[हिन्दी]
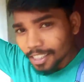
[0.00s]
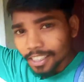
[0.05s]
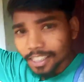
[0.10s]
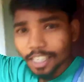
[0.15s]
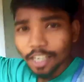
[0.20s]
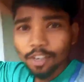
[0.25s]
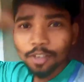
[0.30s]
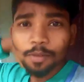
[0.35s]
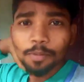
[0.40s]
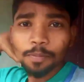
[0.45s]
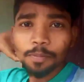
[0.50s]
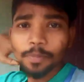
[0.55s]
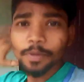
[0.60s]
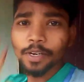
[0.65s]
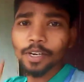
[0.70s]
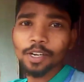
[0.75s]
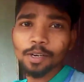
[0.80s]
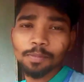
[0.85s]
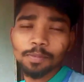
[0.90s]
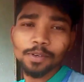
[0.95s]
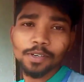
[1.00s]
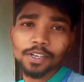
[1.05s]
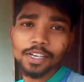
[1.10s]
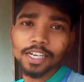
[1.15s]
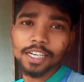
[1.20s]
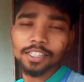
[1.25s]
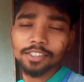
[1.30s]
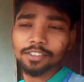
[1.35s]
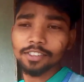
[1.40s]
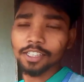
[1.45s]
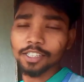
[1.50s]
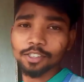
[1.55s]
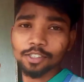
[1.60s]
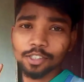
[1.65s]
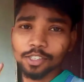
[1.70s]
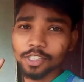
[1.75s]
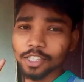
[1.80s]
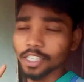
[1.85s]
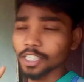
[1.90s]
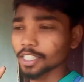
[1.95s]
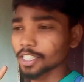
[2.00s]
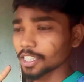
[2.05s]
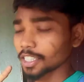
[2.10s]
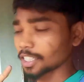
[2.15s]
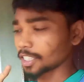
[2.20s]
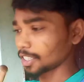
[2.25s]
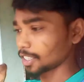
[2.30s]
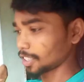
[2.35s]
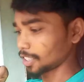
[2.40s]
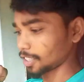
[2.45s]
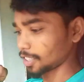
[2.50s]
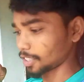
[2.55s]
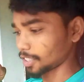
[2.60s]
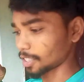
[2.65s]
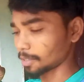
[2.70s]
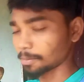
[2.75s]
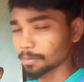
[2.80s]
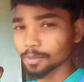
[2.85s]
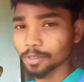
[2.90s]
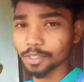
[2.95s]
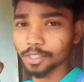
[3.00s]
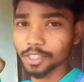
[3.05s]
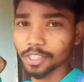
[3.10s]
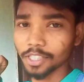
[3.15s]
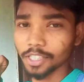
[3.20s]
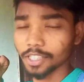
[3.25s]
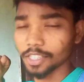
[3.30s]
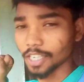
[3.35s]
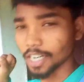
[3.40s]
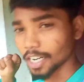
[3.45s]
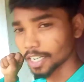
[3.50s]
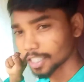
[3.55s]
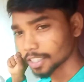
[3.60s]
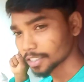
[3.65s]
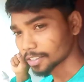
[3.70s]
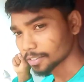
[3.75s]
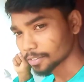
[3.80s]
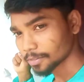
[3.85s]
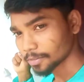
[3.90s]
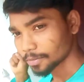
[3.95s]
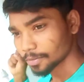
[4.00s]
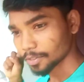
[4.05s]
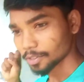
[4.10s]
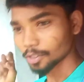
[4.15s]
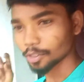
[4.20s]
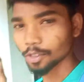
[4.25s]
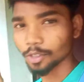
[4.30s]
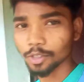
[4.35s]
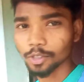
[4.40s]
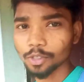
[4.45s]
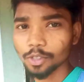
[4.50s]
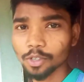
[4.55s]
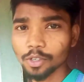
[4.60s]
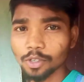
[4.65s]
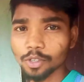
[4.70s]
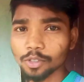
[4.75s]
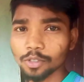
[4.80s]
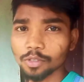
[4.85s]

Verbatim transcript: चलो वीडियो अपलोड कर दूंगा तो सही है सब कुछ ठीक ठाक तो दोस्तों